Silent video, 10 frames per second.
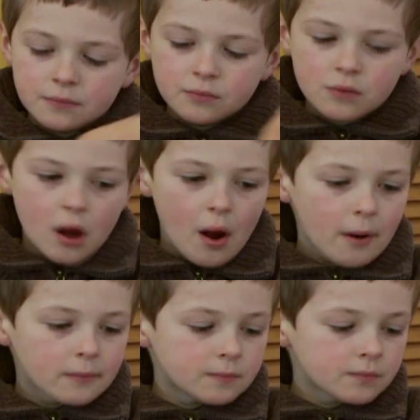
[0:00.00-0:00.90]
par ce
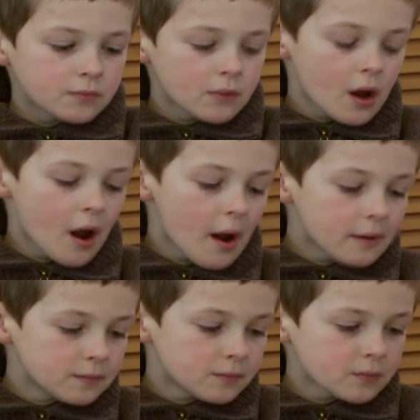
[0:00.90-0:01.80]
biais-là que je
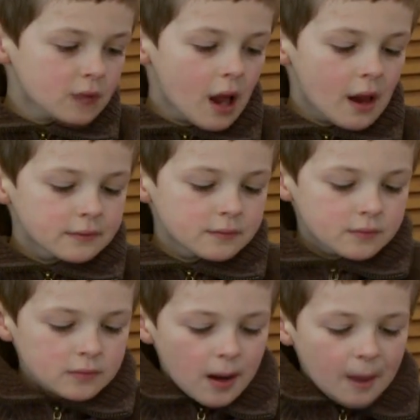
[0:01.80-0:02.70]
suis
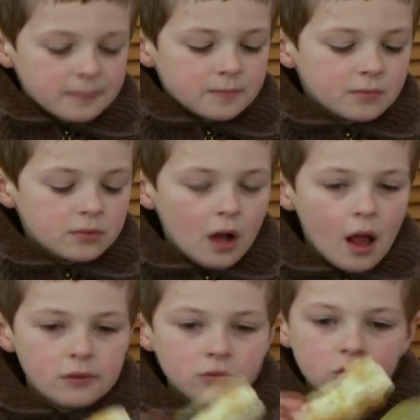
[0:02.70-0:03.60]
naturellement
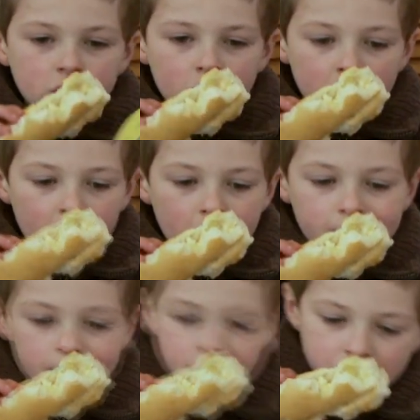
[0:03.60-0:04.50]
arrivé à m'intéresser à